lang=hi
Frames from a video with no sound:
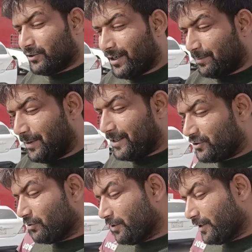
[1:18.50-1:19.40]
चार
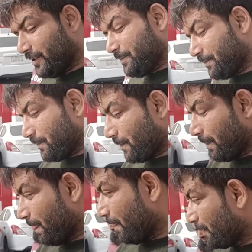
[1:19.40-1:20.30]
पैड्स जो है
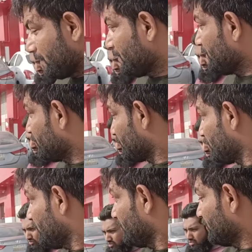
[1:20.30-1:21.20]
कितना दो सौ